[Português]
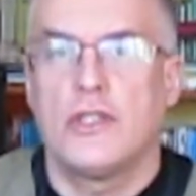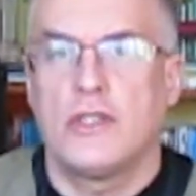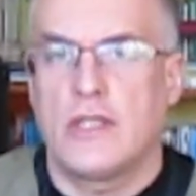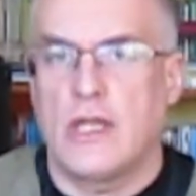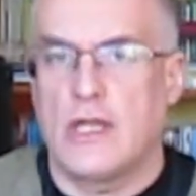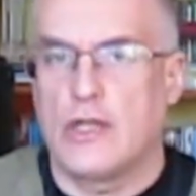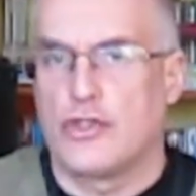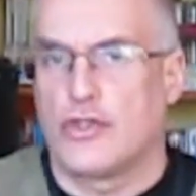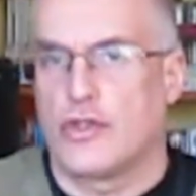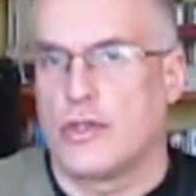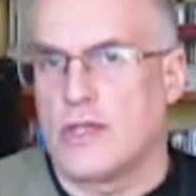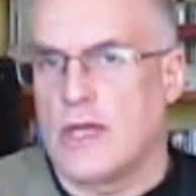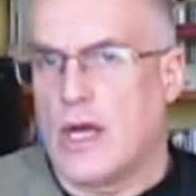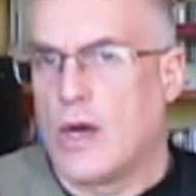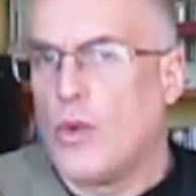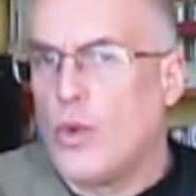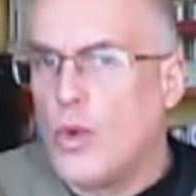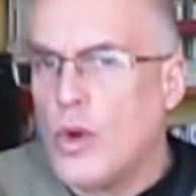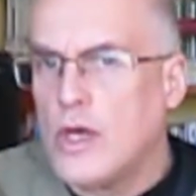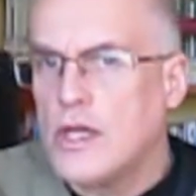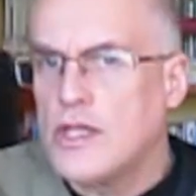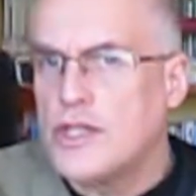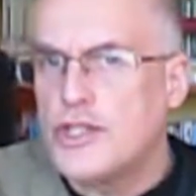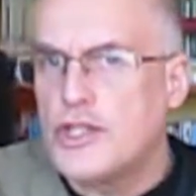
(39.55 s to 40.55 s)
telejornal
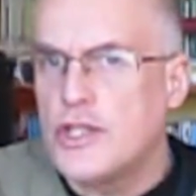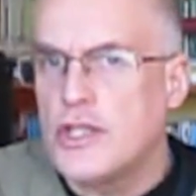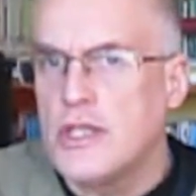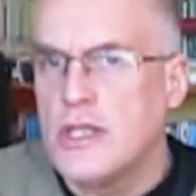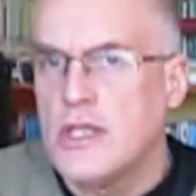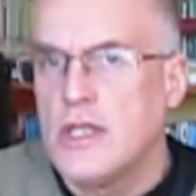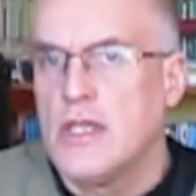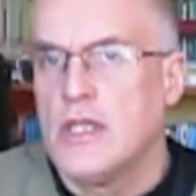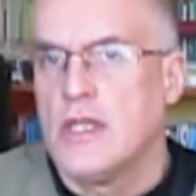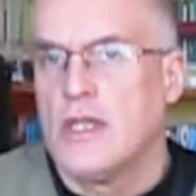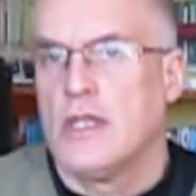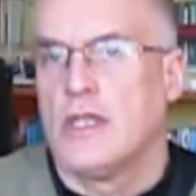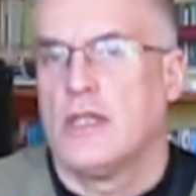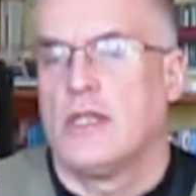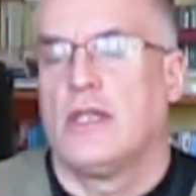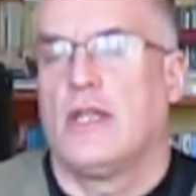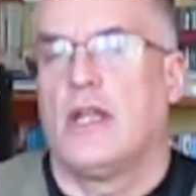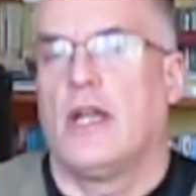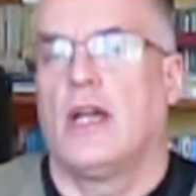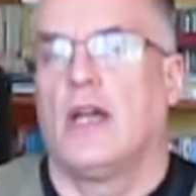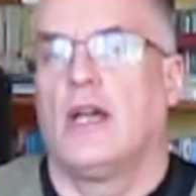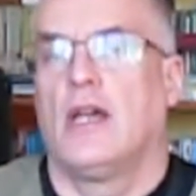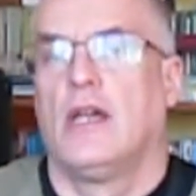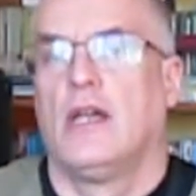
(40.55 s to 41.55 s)
hoje,
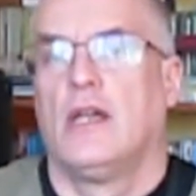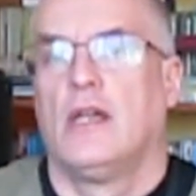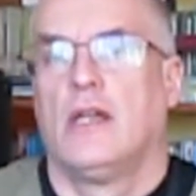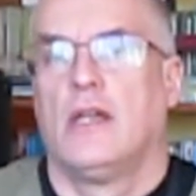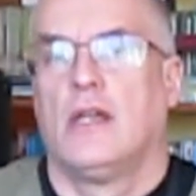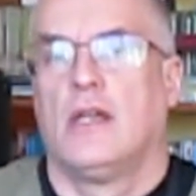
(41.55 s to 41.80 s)
né?